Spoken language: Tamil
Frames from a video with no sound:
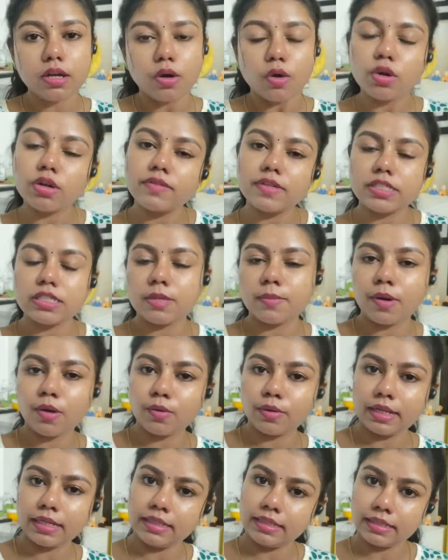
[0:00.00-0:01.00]
ஒரு விஷயமா
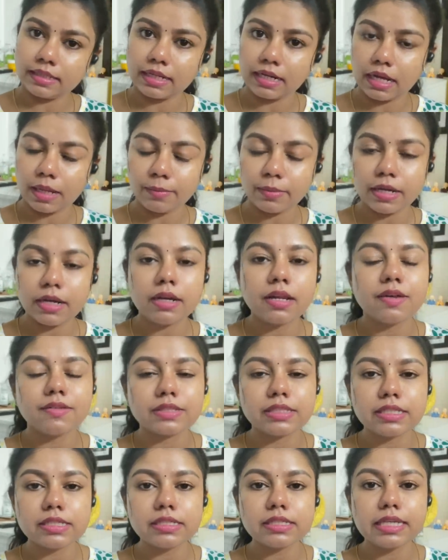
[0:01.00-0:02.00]
கூட இருக்கலாம் ஏன்னா நான்
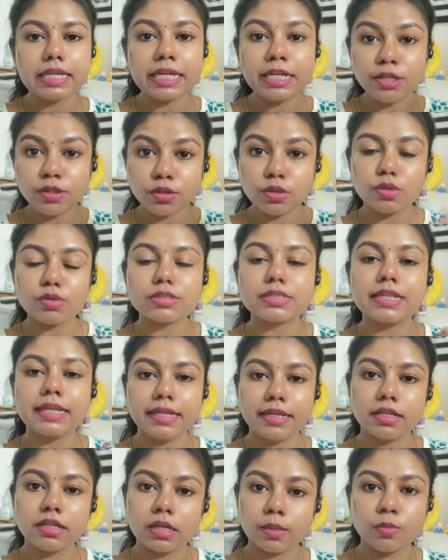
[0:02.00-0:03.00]
வந்து இன்டோர்ஸ்ல
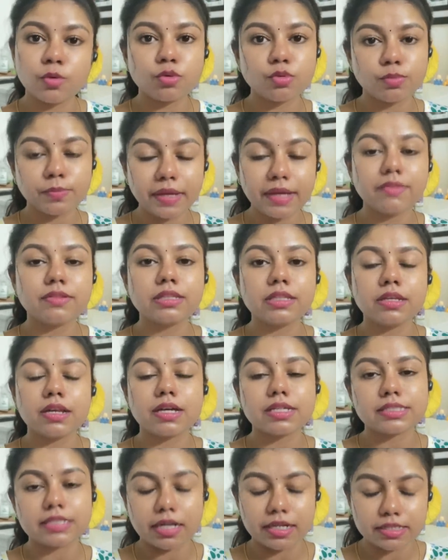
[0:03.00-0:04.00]
இருக்கும் போதுமே வந்து
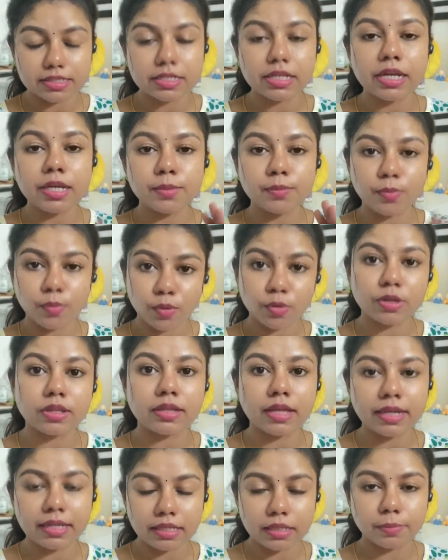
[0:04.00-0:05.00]
நான் சன்ஸ்கிரீன் போட்டு
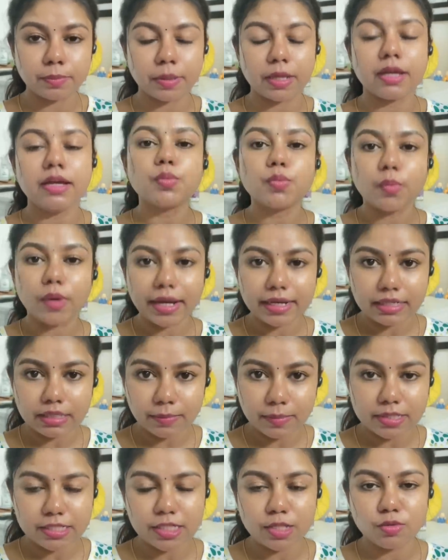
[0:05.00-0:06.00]
தான் இருப்பேன்
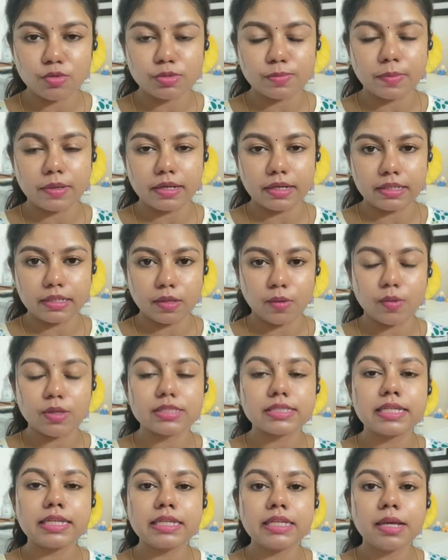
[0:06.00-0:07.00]
வைட்டமின் சி யூஸ் பண்றீங்க
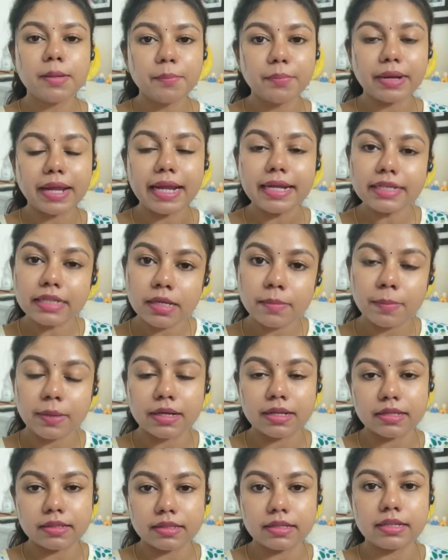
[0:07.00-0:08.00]
உங்க ஸ்கின்னை பிரைட்டன்
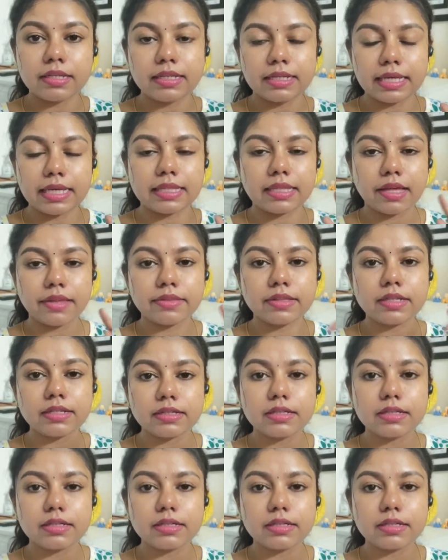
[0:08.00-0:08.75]
பண்றதுக்கு நீங்க ஏதாவது